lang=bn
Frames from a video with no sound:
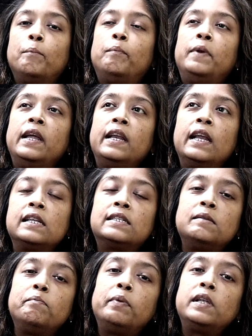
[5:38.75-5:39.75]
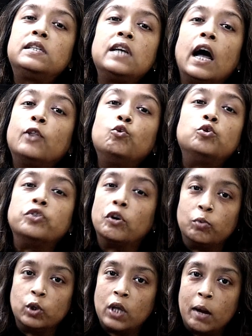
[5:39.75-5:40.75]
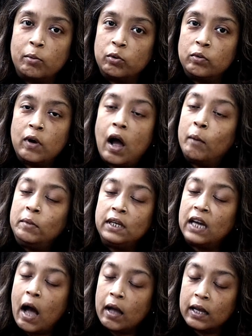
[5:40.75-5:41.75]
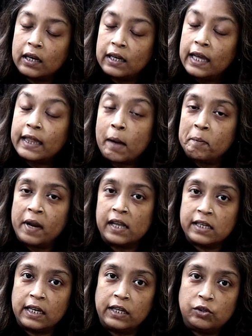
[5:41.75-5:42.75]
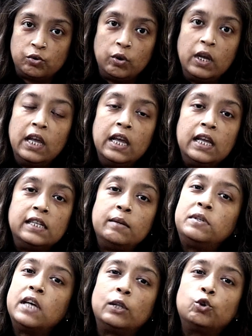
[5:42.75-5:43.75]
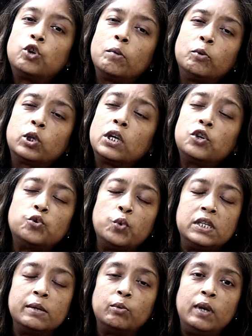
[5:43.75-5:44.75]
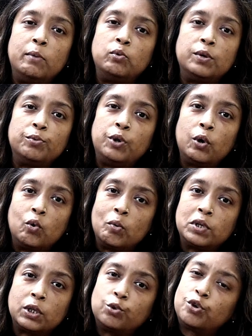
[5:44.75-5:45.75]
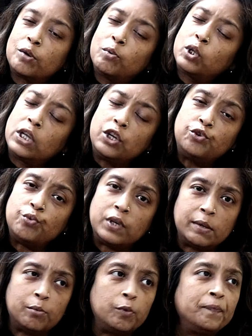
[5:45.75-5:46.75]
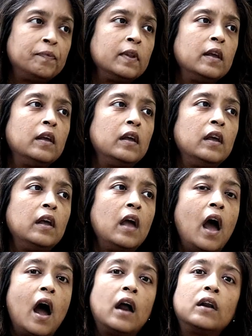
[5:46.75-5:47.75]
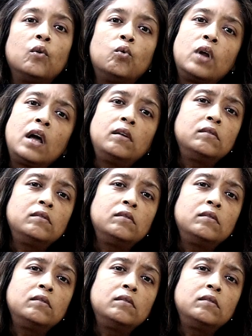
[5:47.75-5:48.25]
প্লেন অ্যান্ড সিম্পল ছাতুর শরবত খাবো আমি খেতাম না আজকের কিছু যে আমি ছাতুর শরবত খেয়ে শুয়ে যাবো লেবু টেবু দিয়ে করবো ছাতুর শরবত খেয়ে শুয়ে যাবো আর ওরা